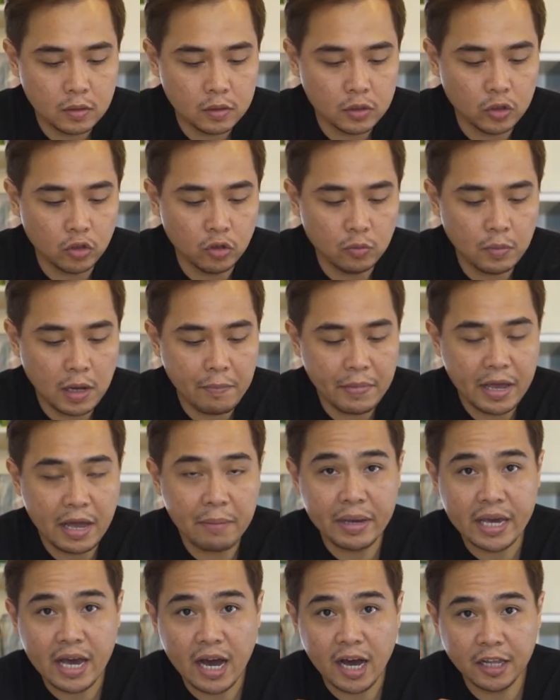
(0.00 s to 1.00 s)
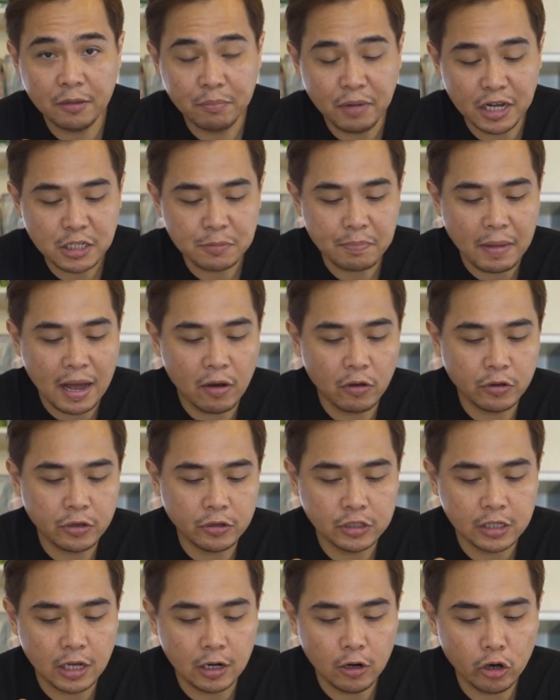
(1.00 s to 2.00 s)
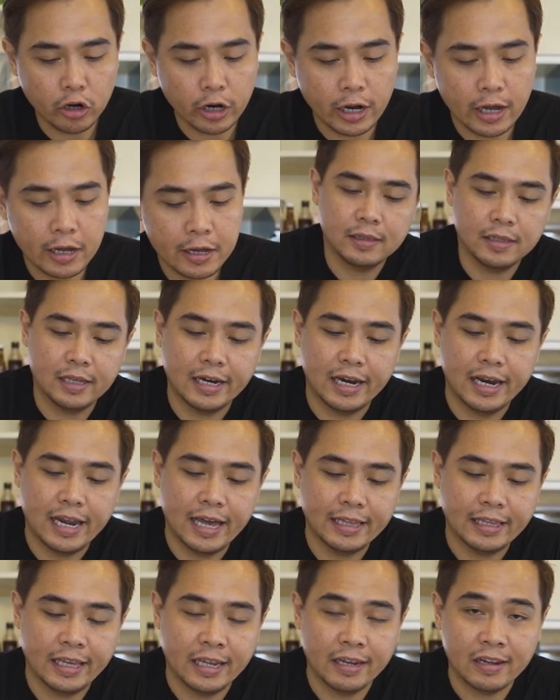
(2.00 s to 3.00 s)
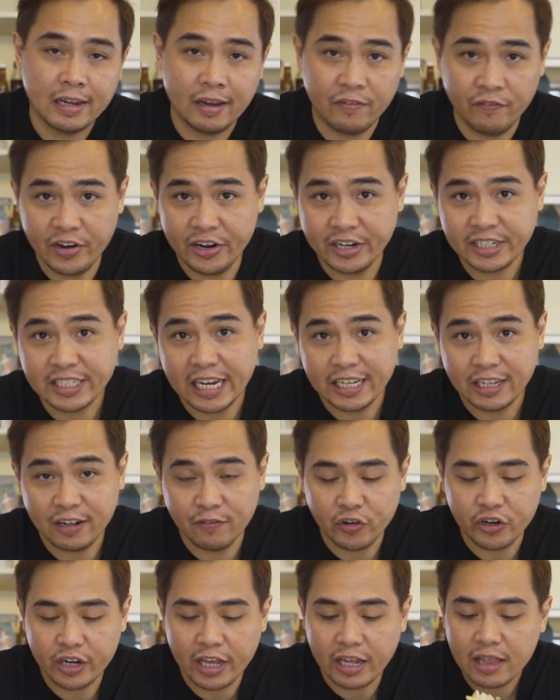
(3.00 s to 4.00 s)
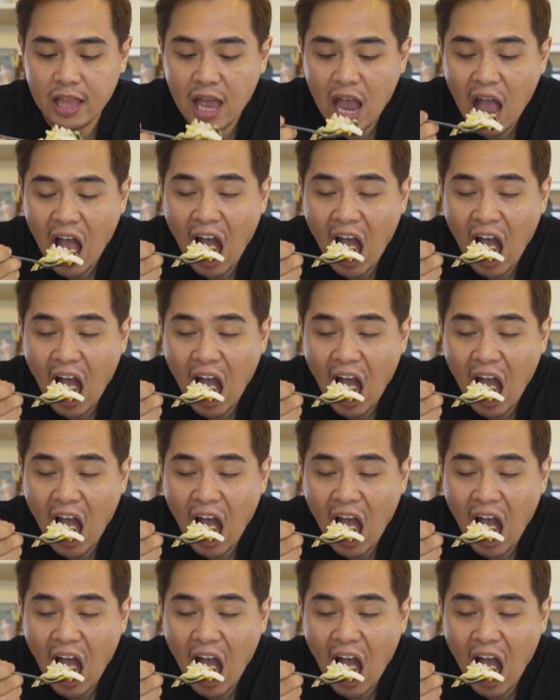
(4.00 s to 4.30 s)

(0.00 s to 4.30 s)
So mamaya may unbox pa ako yung Zalora. Tingnan natin. I'm very excited for that.